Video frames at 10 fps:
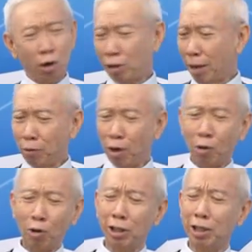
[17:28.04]
เราทำก็
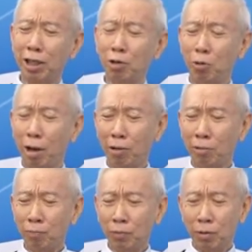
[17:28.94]
เราก็ดีๆ อยู่แล้ว
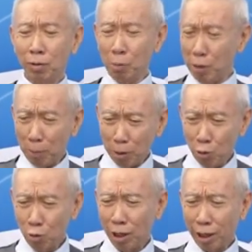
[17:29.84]
ไม่ได้ไป
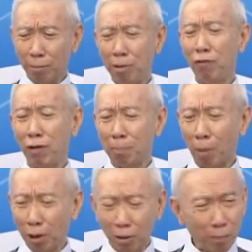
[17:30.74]
ยุ่งอะไรกับวีฟิต
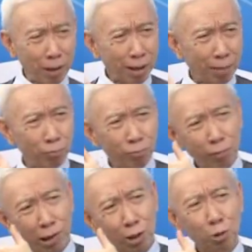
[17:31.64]
ปล่อยเขาไป
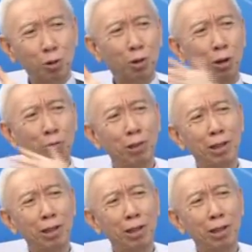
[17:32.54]
ทำเงินทุนของเขา